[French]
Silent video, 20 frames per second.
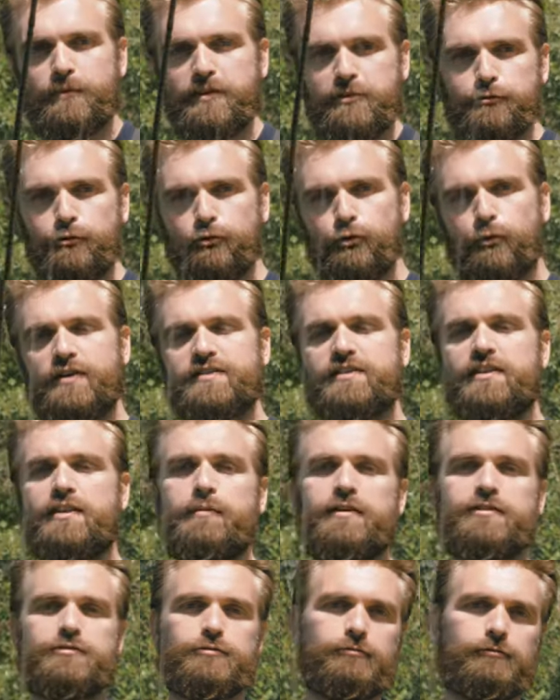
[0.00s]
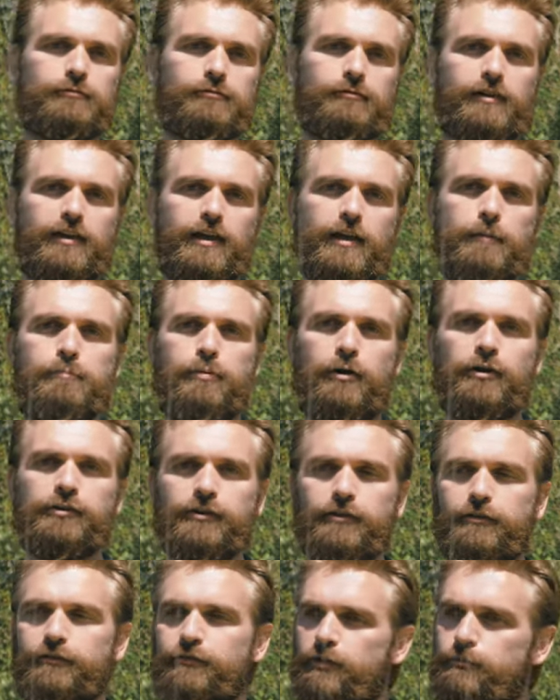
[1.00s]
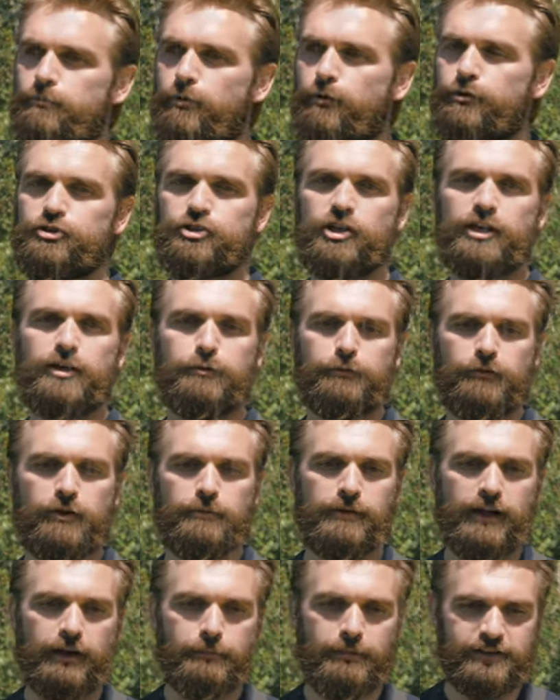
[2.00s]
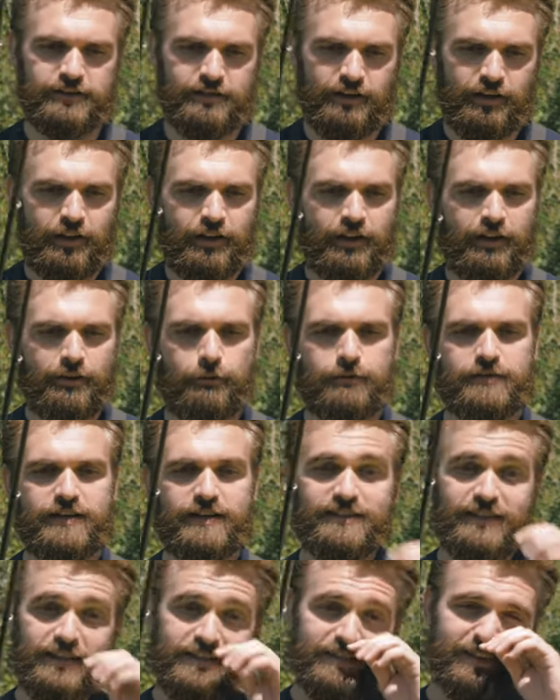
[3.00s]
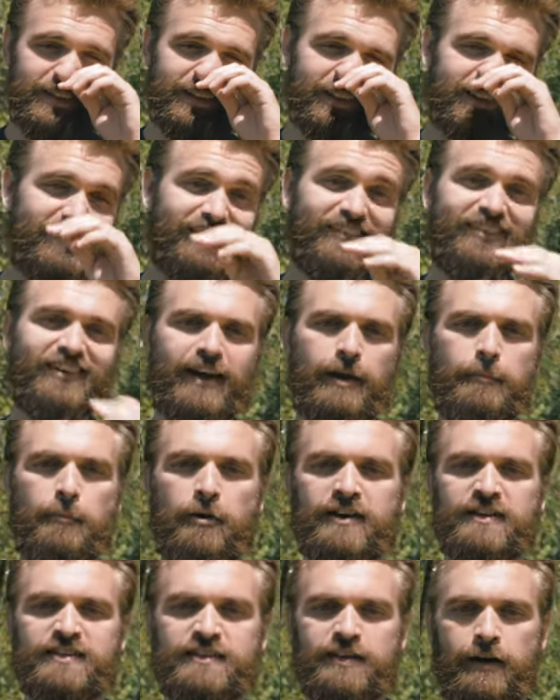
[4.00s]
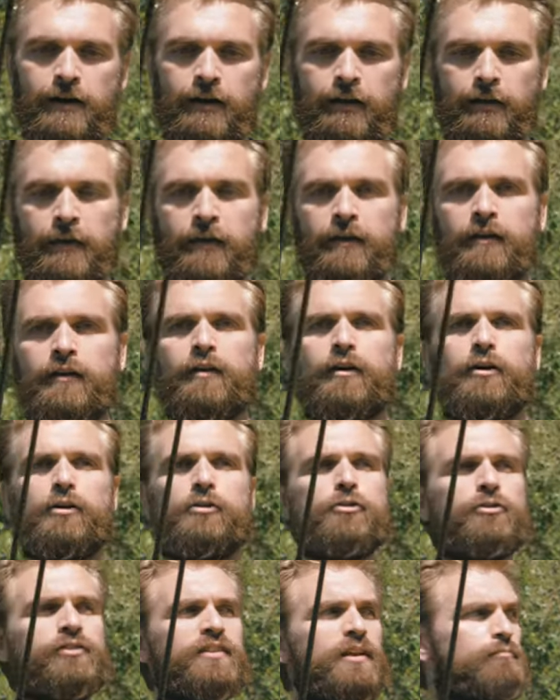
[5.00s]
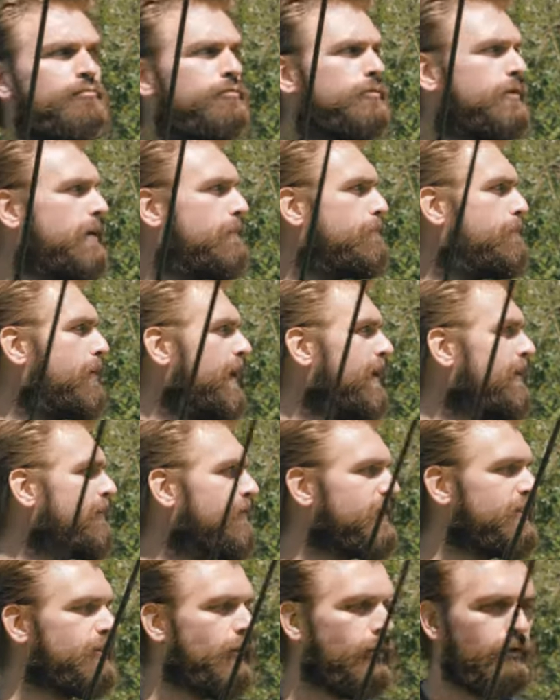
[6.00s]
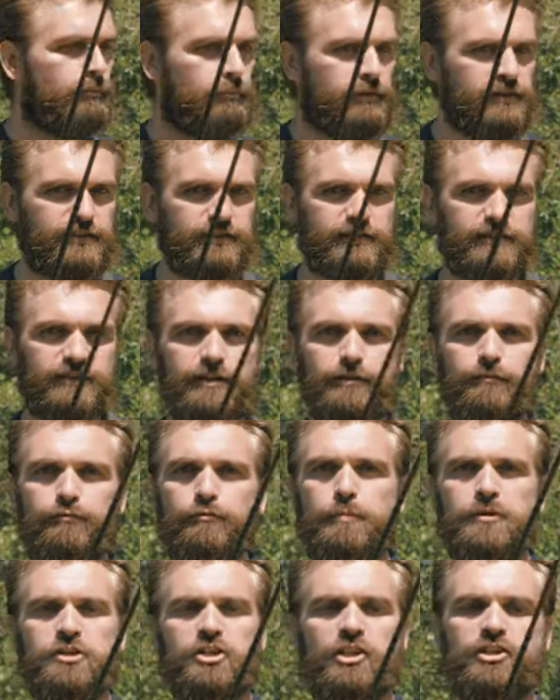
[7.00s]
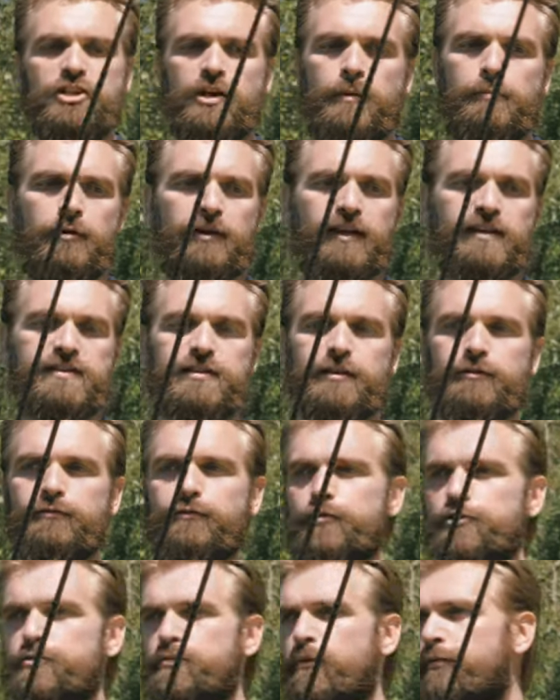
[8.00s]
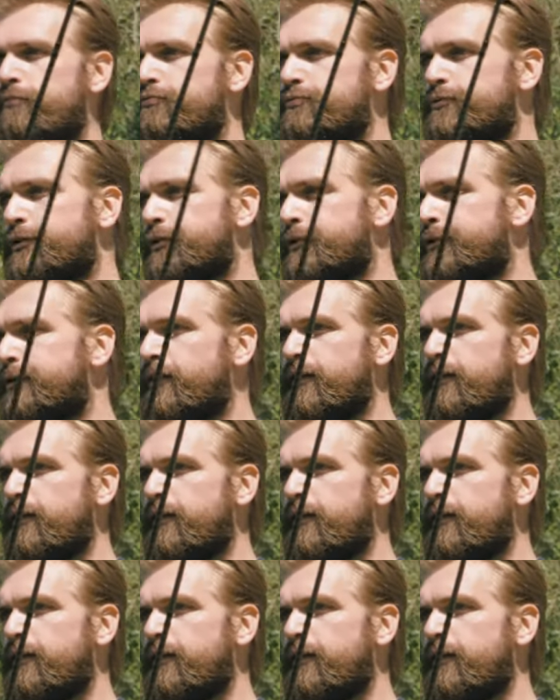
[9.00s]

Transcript: mettre 2-3 animations et pendre votre brochet ou votre black bass. Donc ça se destine vraiment à ça. Le début est pas évident, mais si vous pêchez déjà un peu en casting, franchement, au bout de